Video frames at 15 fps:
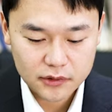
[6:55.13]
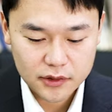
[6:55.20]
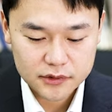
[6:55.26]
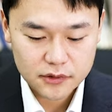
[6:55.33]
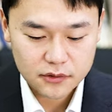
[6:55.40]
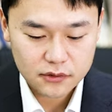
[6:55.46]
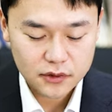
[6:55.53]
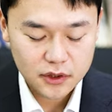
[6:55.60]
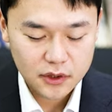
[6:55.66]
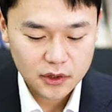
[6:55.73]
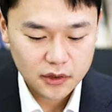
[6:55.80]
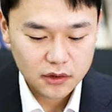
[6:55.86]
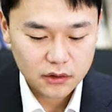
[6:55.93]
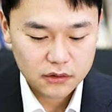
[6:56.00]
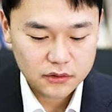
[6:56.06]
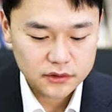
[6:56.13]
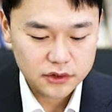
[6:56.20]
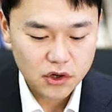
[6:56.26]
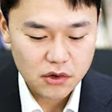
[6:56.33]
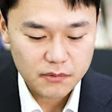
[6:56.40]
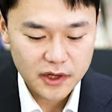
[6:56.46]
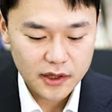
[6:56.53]
그래서 어,
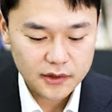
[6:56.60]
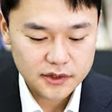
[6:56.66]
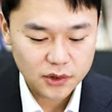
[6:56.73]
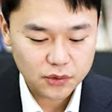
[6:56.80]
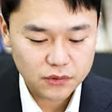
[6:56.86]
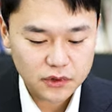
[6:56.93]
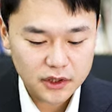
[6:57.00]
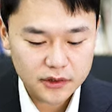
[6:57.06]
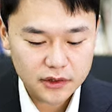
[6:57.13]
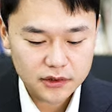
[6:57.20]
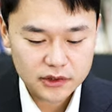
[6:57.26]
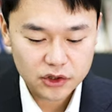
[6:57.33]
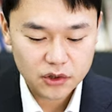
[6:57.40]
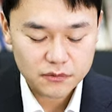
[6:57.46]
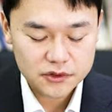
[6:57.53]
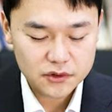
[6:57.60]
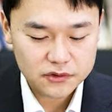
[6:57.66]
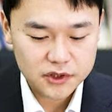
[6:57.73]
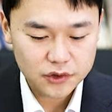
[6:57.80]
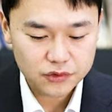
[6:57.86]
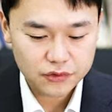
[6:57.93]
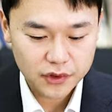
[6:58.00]
처음에 착공을 할 때는 이커머스
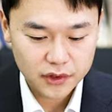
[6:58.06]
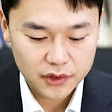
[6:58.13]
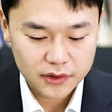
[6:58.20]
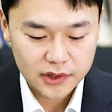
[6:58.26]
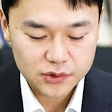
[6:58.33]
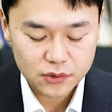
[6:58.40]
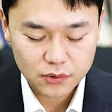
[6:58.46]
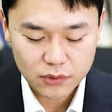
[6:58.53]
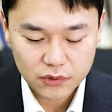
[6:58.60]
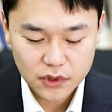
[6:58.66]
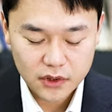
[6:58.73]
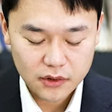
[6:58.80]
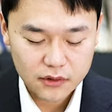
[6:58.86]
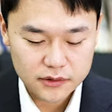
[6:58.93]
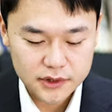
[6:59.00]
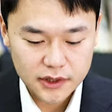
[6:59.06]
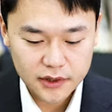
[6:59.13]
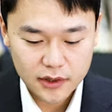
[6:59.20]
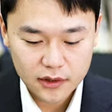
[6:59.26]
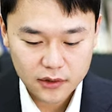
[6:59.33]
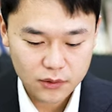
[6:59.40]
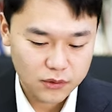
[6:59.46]
성장률이 계속 어, 세게